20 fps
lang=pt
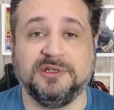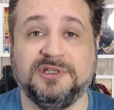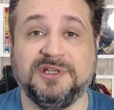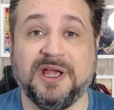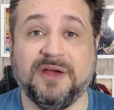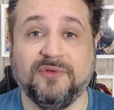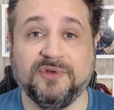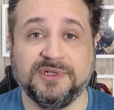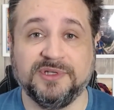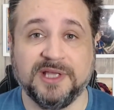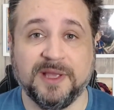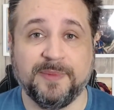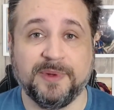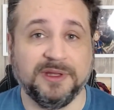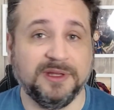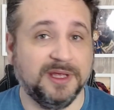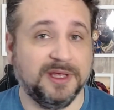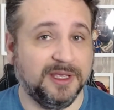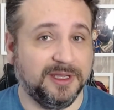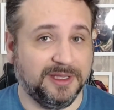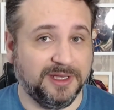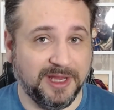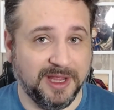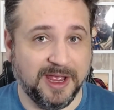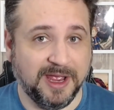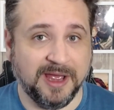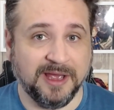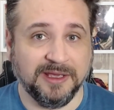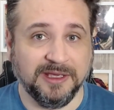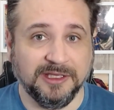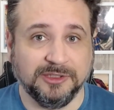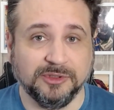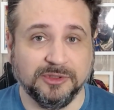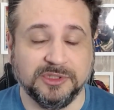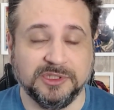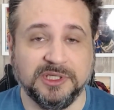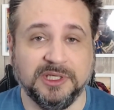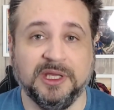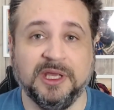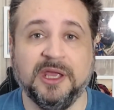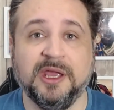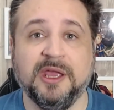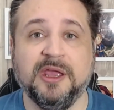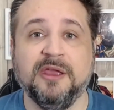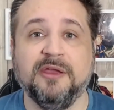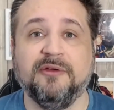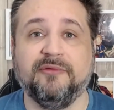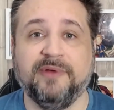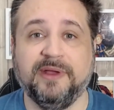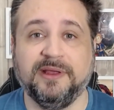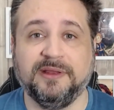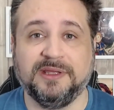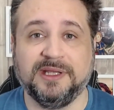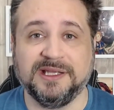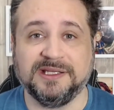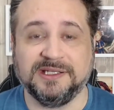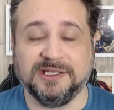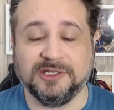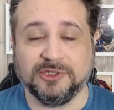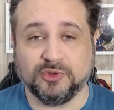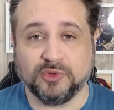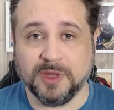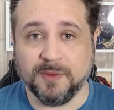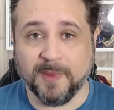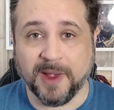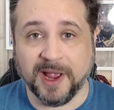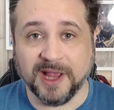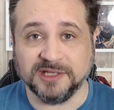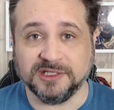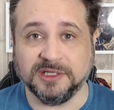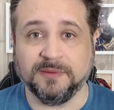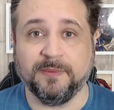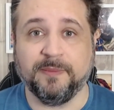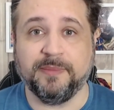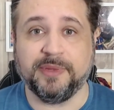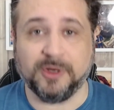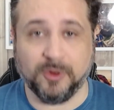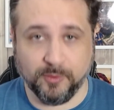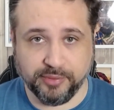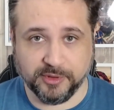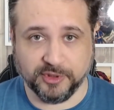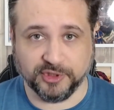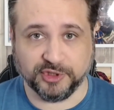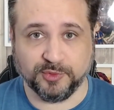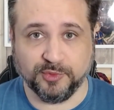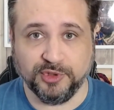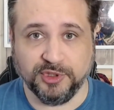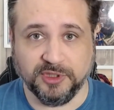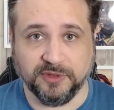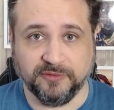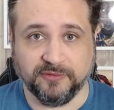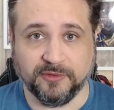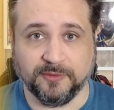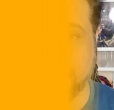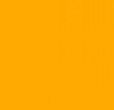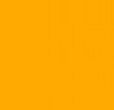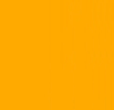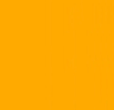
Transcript: Já você aprender a criar, isso sim vai trazer sua imagem para um próximo nível.